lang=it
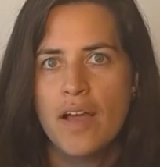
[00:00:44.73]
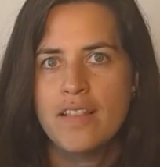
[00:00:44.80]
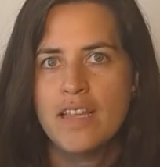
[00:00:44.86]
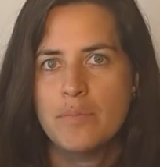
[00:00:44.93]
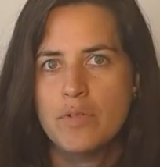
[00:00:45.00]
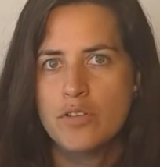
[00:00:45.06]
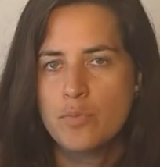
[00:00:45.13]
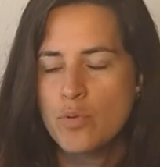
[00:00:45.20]

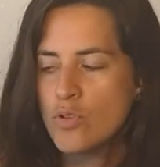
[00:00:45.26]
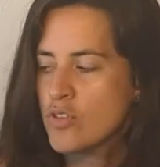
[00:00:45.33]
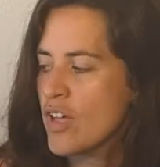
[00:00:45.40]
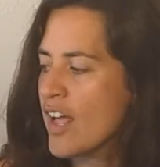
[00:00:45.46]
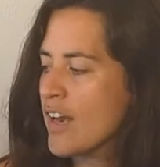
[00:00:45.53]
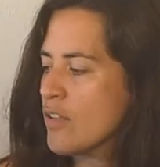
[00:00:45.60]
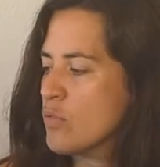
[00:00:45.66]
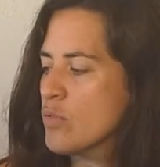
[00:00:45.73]
andiamo a
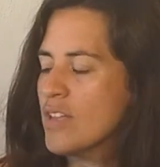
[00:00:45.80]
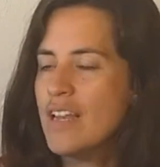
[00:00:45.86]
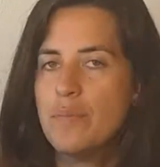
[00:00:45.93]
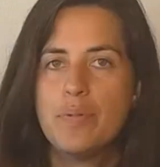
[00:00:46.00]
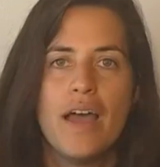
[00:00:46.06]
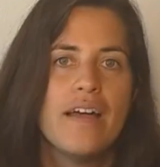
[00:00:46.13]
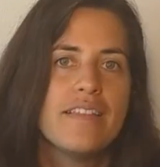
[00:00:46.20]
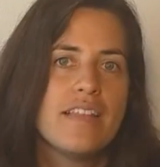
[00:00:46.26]
spruzzarle su
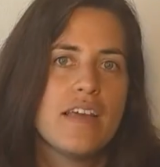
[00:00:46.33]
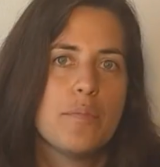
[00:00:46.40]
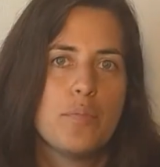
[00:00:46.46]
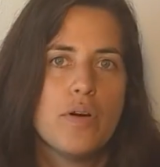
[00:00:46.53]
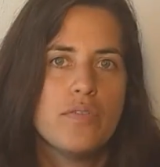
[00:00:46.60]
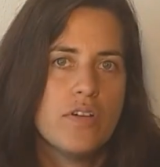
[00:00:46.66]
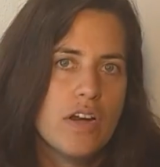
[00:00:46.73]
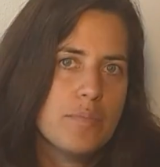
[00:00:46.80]
delle piante che
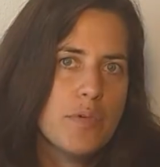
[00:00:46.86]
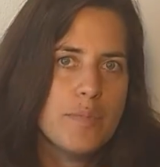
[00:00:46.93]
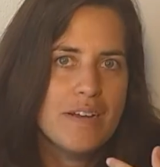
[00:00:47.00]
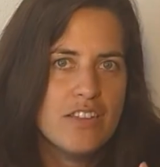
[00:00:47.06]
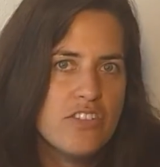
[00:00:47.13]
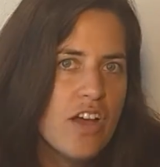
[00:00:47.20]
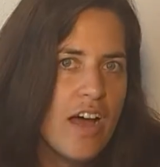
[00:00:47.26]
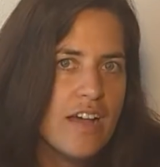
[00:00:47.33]
poi vorremmo
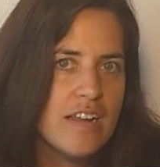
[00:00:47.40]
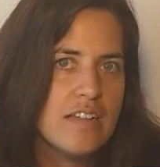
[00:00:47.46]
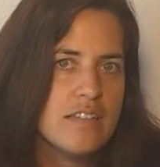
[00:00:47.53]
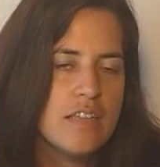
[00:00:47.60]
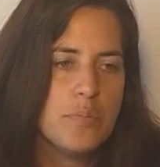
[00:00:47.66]
mangiare,